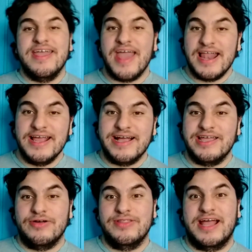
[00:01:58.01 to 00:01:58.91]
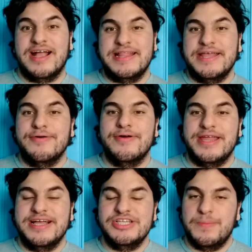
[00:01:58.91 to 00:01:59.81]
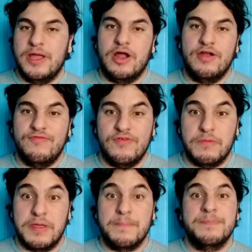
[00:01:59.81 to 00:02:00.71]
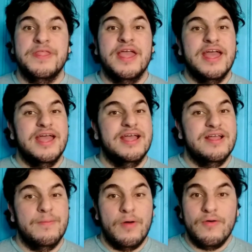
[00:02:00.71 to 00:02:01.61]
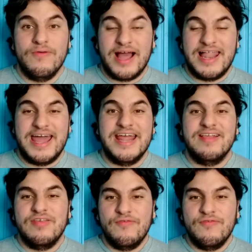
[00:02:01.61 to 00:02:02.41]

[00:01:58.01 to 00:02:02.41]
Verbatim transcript: E ele ganhou na categoria de melhor filme. Bom, galera, esse